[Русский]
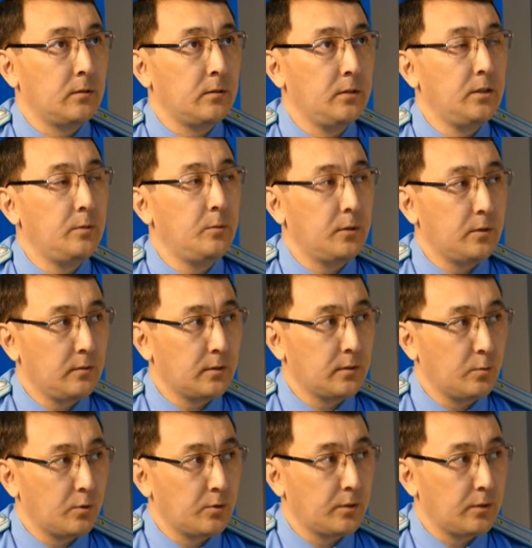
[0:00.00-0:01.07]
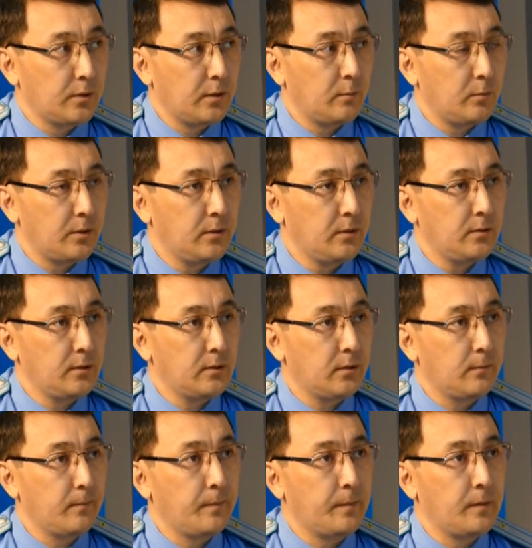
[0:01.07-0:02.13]
не имеют возможности обратиться к
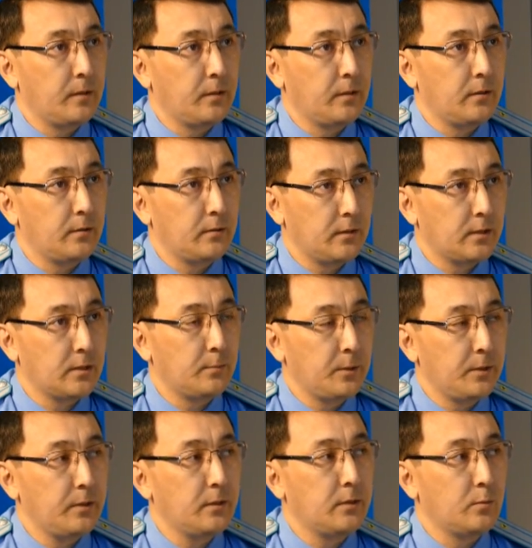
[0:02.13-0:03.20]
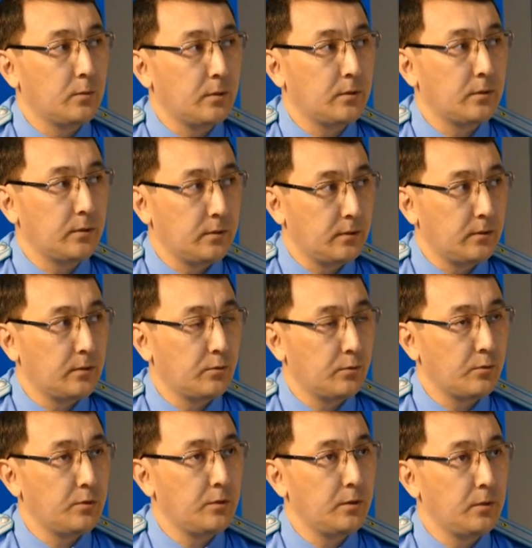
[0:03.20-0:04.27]
нам, и даже при этом у нас на
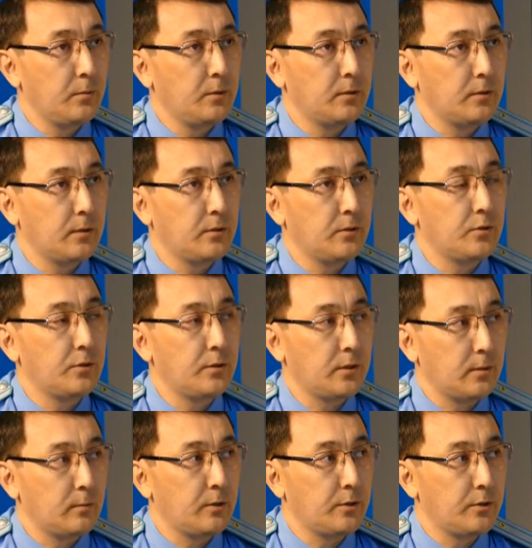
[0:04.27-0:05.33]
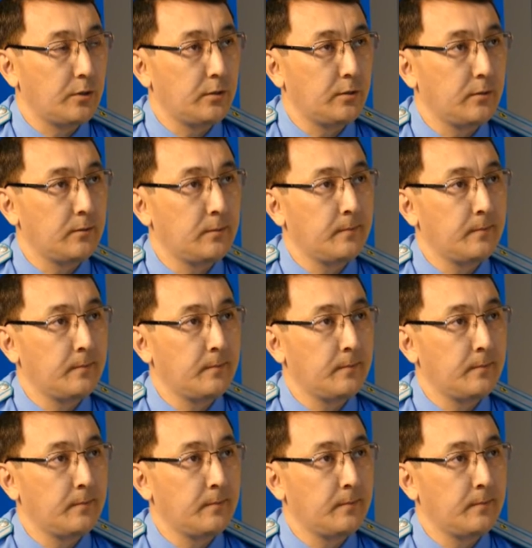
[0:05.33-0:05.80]
сегодняшний день имеется снижение обращений.